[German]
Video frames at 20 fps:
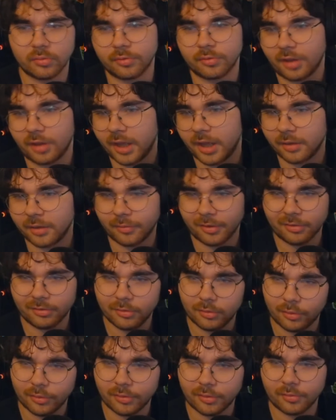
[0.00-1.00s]
so zeigen, was
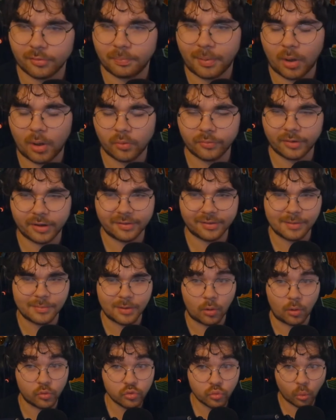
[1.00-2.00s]
die Leute so bauen, weil es
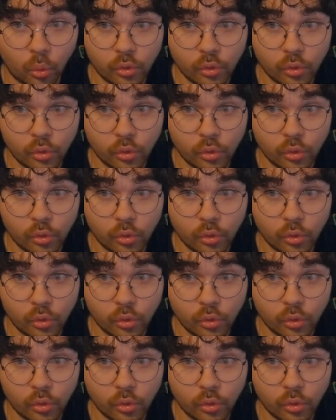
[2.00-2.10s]
gibt ja auch